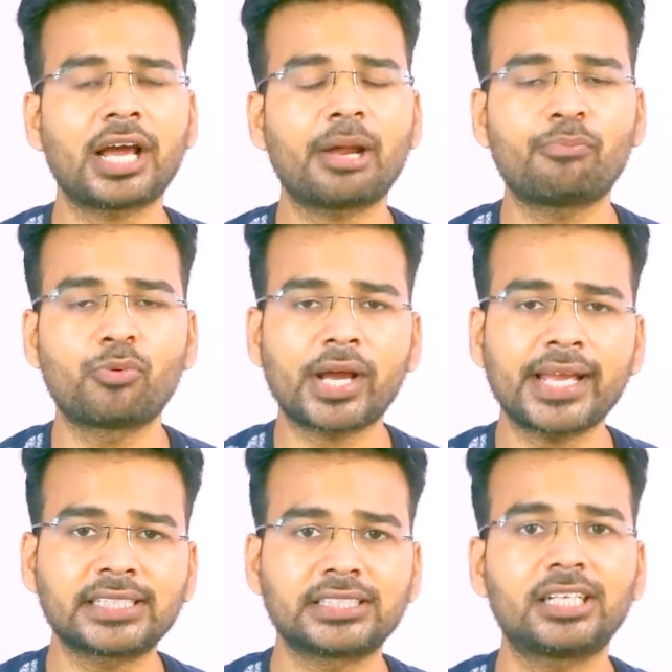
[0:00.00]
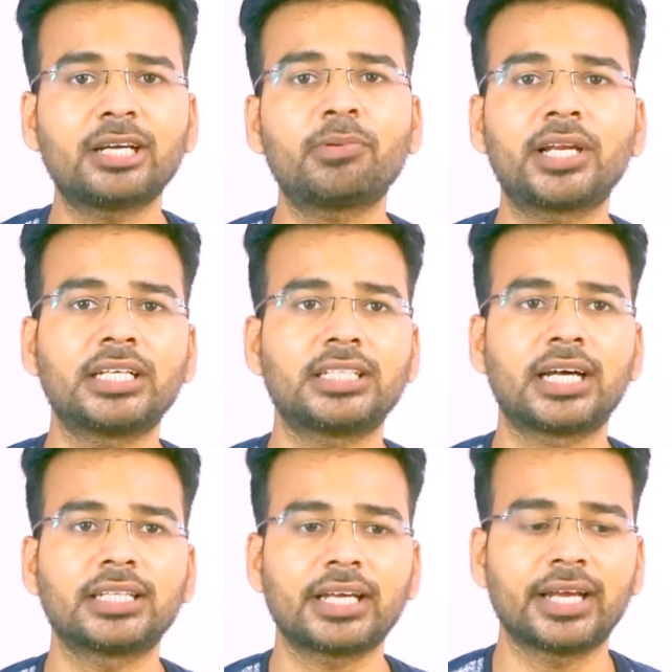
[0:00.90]
अगर आप पूरा एक सेटअप लेना
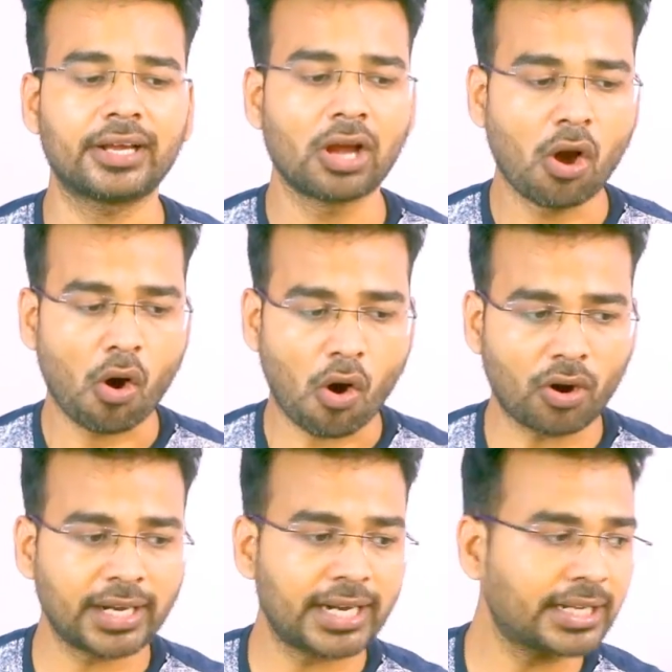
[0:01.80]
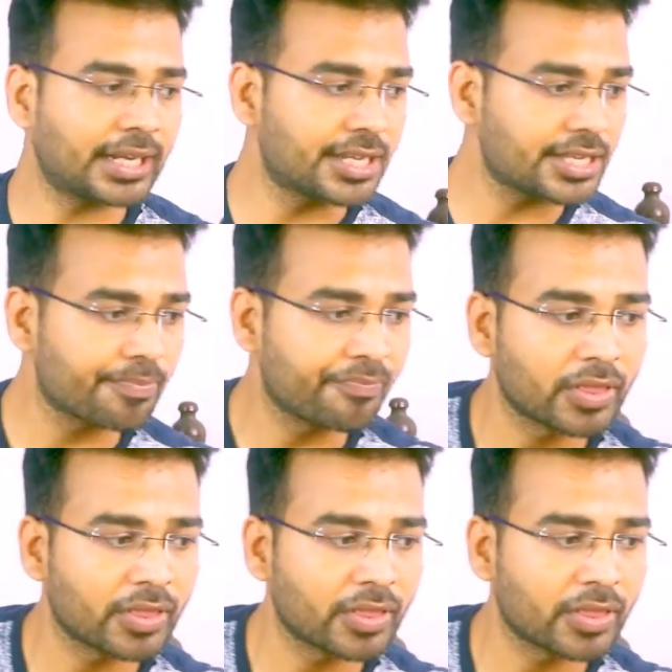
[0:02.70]
चाहते हैं ऑन डेट केस